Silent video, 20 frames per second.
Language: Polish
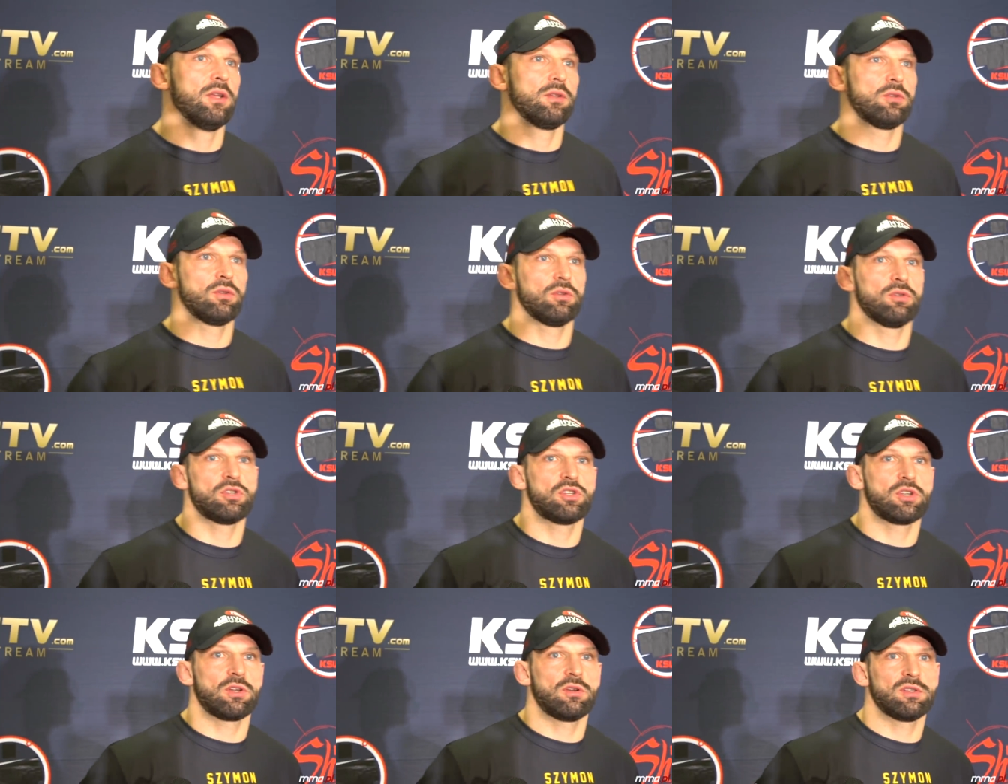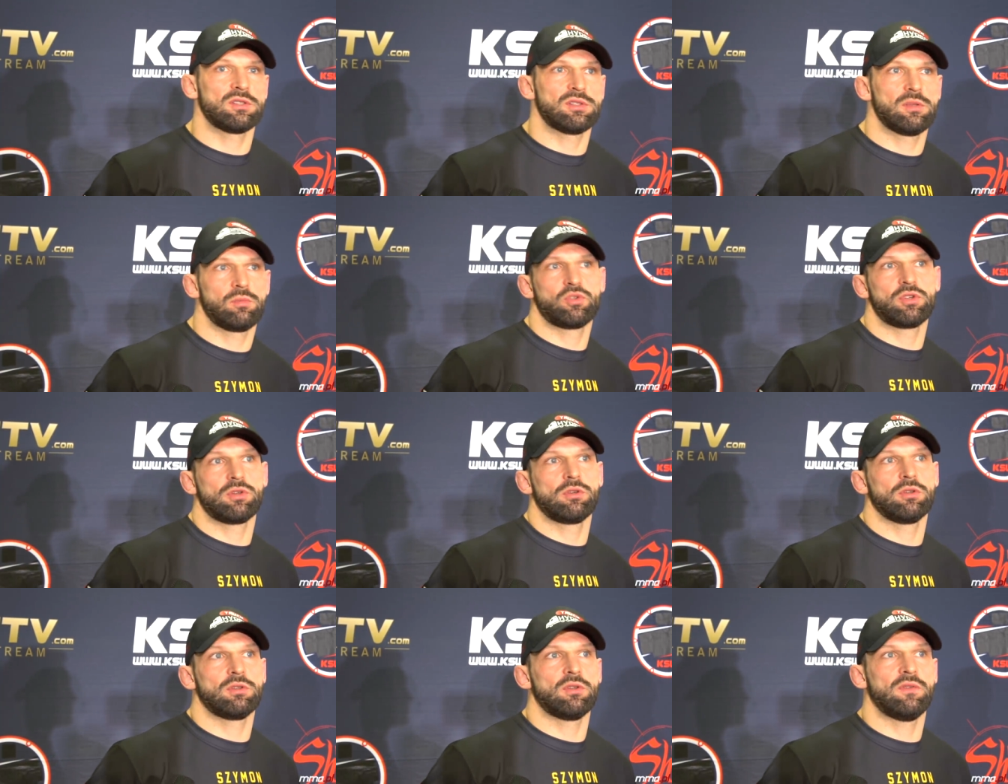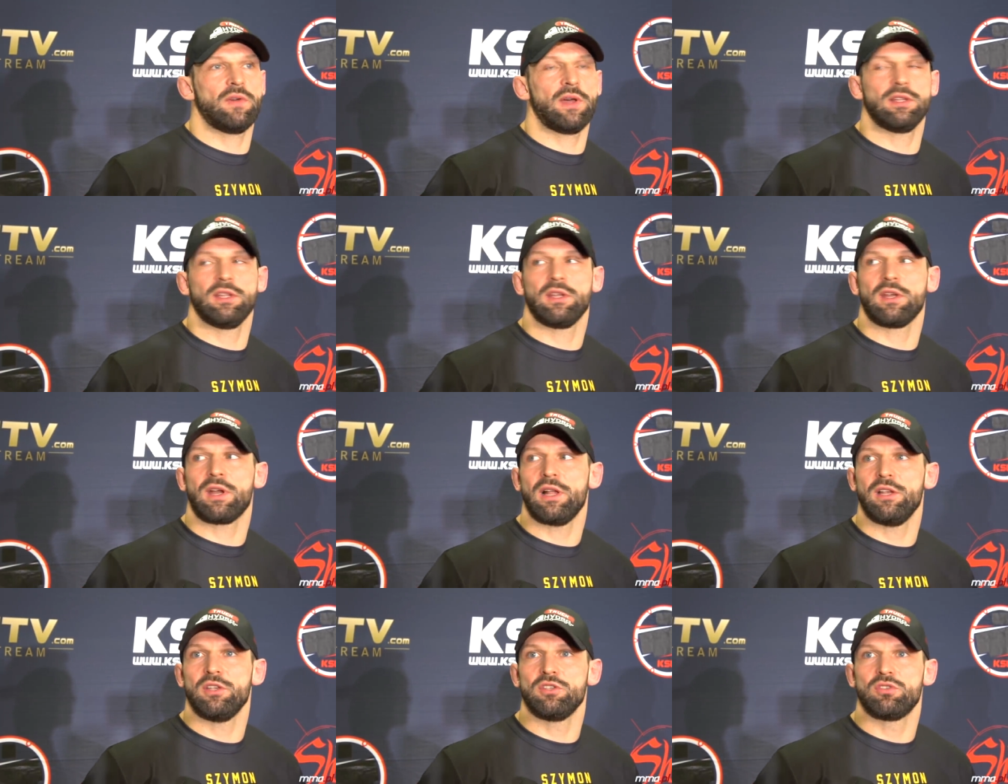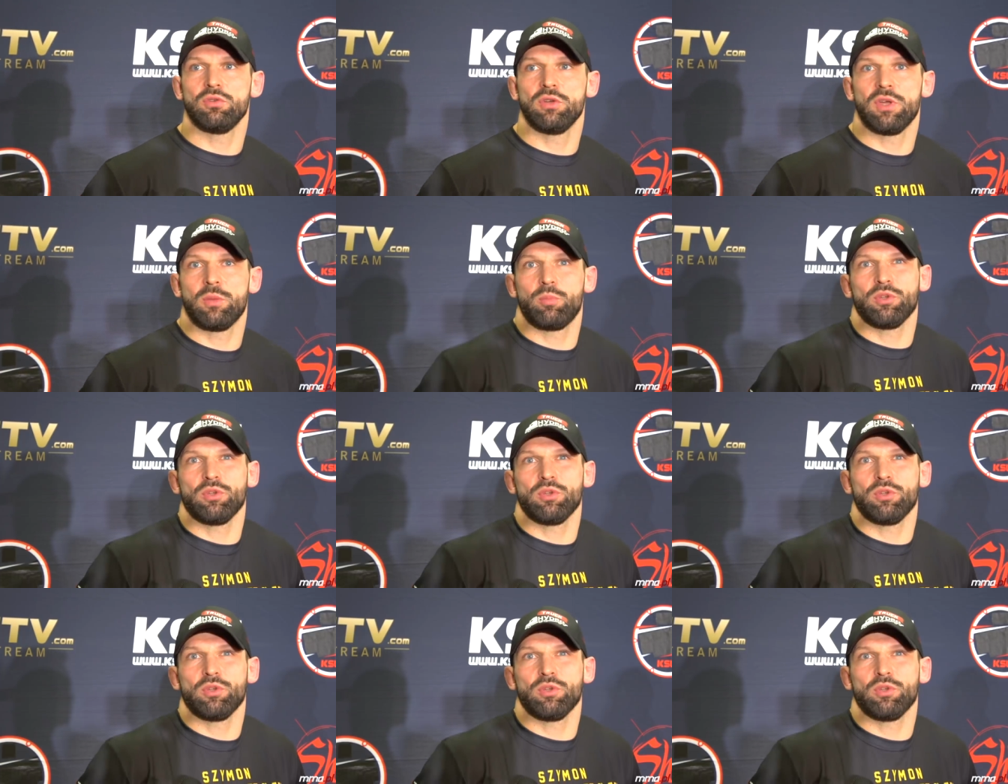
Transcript: to, do czego jestem przygotowany, realizuję.